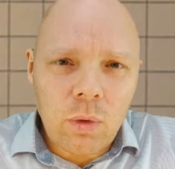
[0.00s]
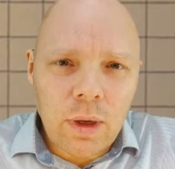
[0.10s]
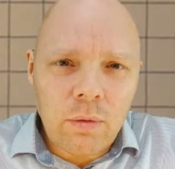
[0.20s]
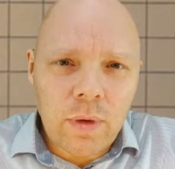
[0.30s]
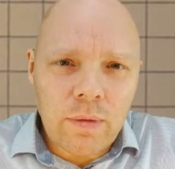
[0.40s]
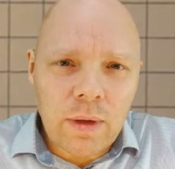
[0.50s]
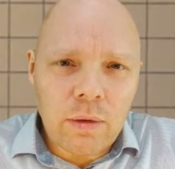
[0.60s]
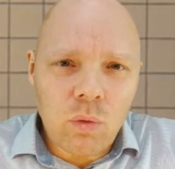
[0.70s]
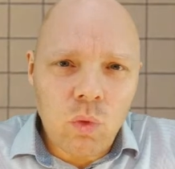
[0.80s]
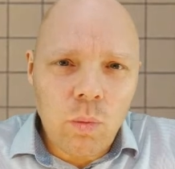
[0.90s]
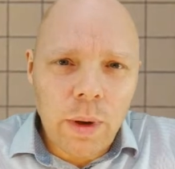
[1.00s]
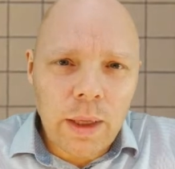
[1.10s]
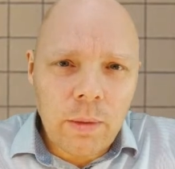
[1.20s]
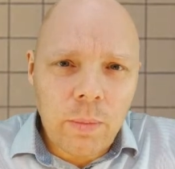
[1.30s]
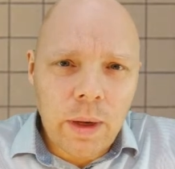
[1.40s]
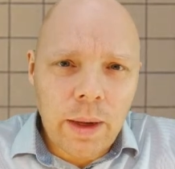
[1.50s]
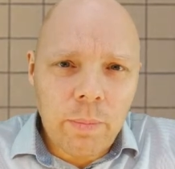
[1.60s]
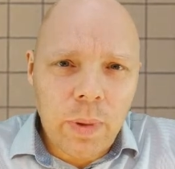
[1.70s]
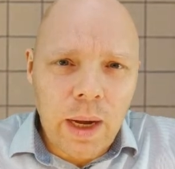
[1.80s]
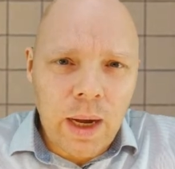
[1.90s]
Und das, was dann übrig
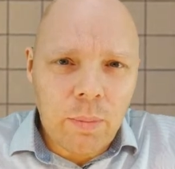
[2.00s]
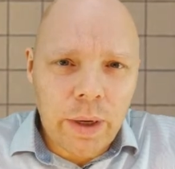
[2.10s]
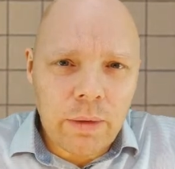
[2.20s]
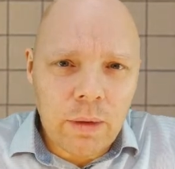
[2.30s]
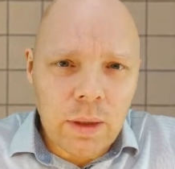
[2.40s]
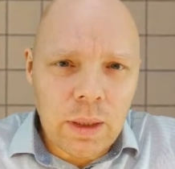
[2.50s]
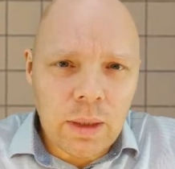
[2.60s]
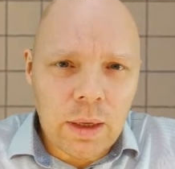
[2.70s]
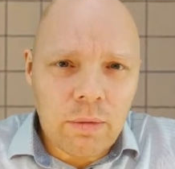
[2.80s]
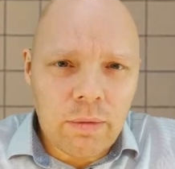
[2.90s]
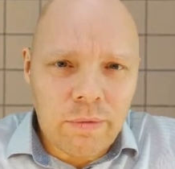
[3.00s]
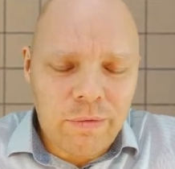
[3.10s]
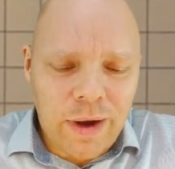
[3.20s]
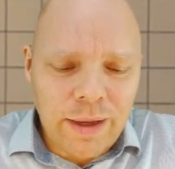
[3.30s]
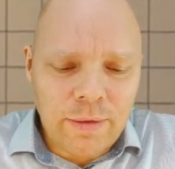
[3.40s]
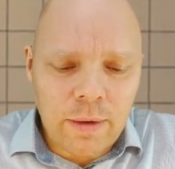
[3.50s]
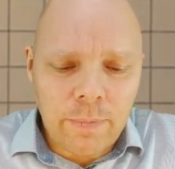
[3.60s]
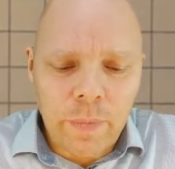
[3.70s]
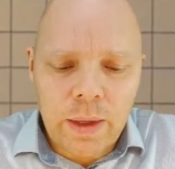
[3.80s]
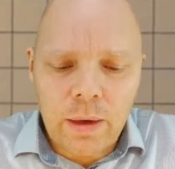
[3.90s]
bleibt, bearbeite ich dann weiter.
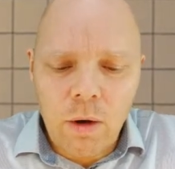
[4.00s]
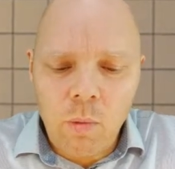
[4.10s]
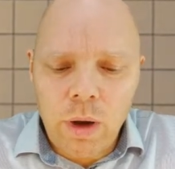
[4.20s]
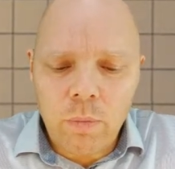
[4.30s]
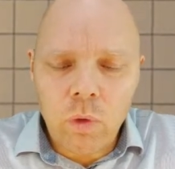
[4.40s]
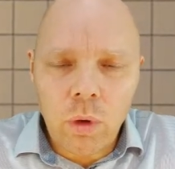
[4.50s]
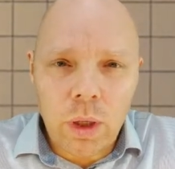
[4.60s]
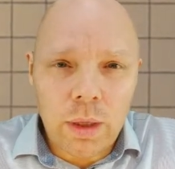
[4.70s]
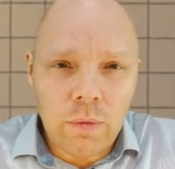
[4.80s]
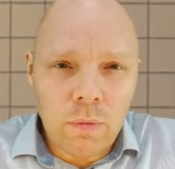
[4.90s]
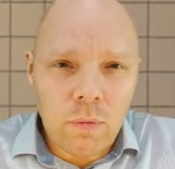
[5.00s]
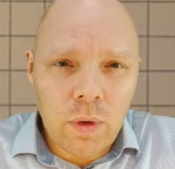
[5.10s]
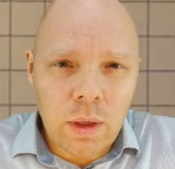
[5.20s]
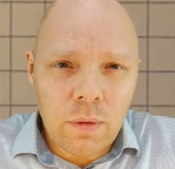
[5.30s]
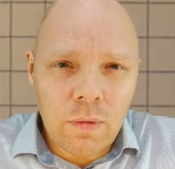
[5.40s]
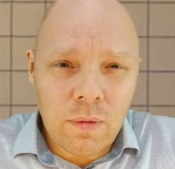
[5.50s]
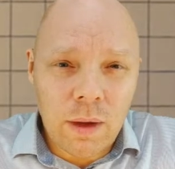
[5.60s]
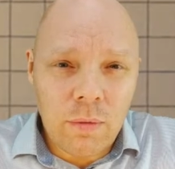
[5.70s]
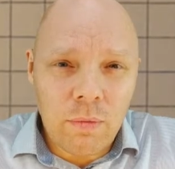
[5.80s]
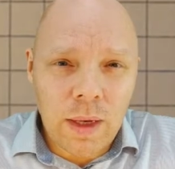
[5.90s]
Ich glaube, am deutlichsten wird, es,
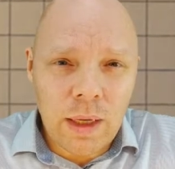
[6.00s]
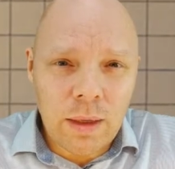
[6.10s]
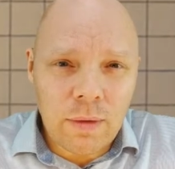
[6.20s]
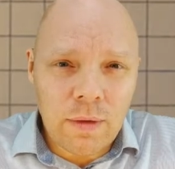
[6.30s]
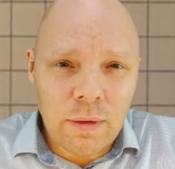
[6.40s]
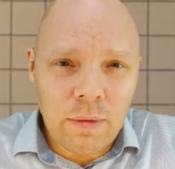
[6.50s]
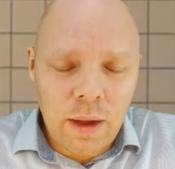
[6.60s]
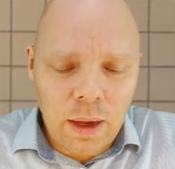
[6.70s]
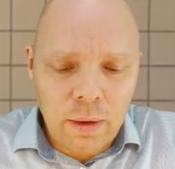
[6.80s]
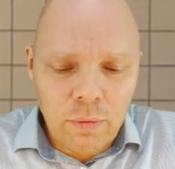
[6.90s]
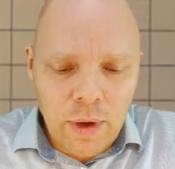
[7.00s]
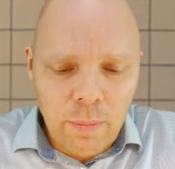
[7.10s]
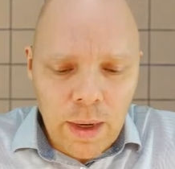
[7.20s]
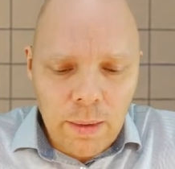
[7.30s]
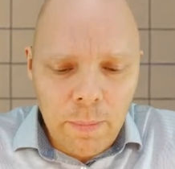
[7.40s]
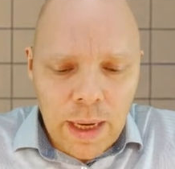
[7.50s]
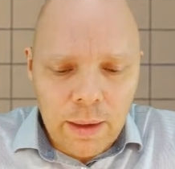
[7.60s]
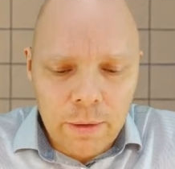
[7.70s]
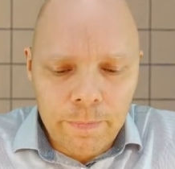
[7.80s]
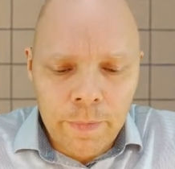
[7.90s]
wenn ich das jetzt einfach mal
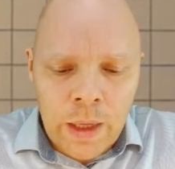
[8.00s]
mache.